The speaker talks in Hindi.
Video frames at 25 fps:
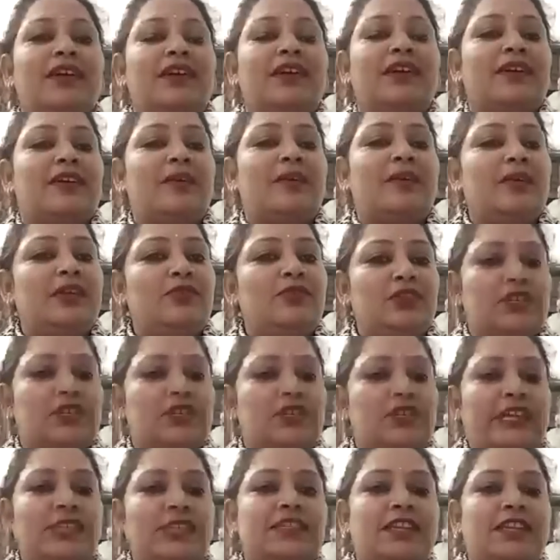कभी उनका
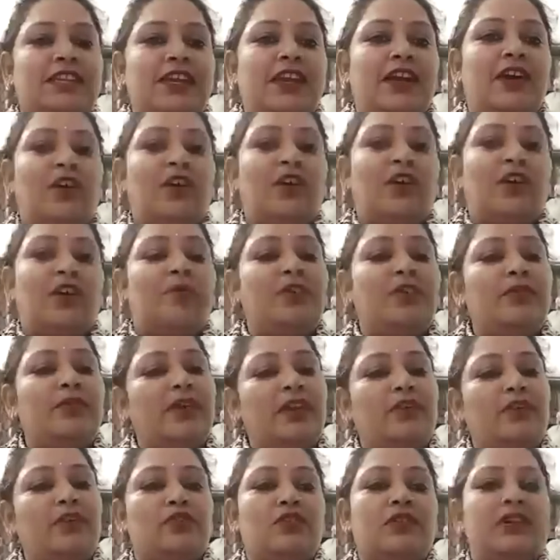टेस्ट किया और फिर
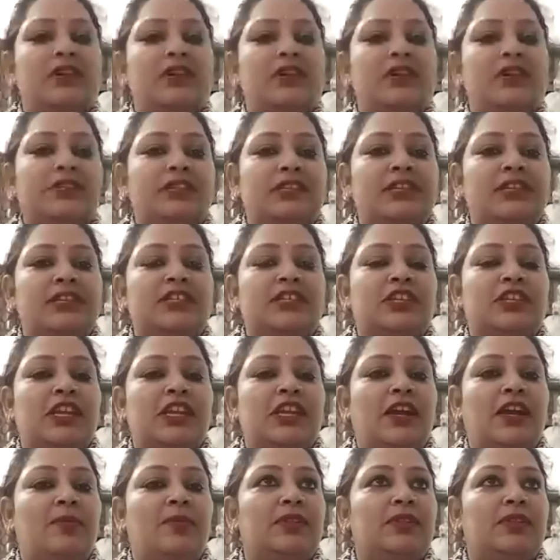मैंने उनको गामा सजेस्ट
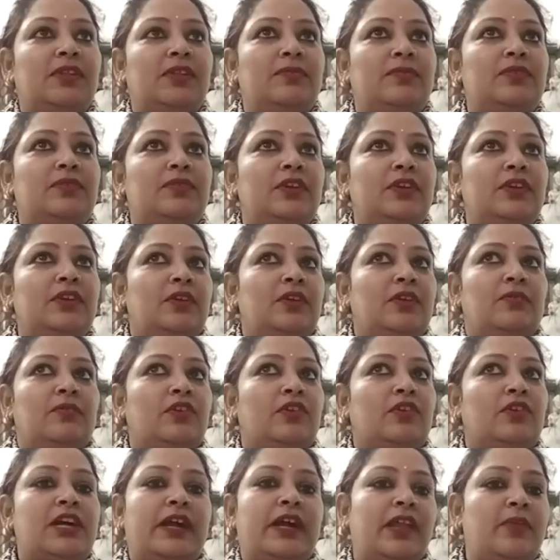किया मतलब
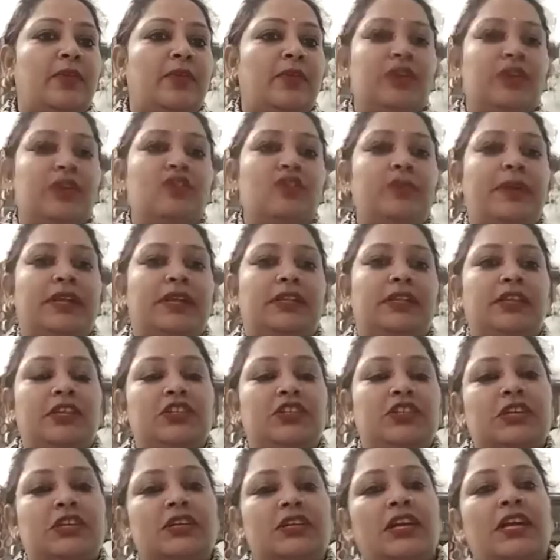वो खड़े भी नहीं हो पाते थे
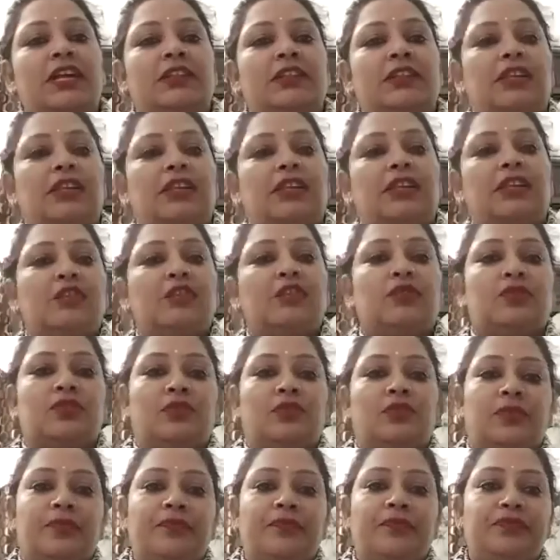चक्कर आते रहते थे
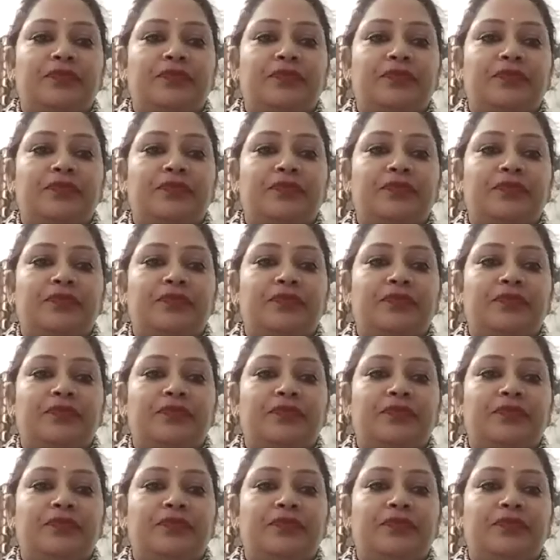उनको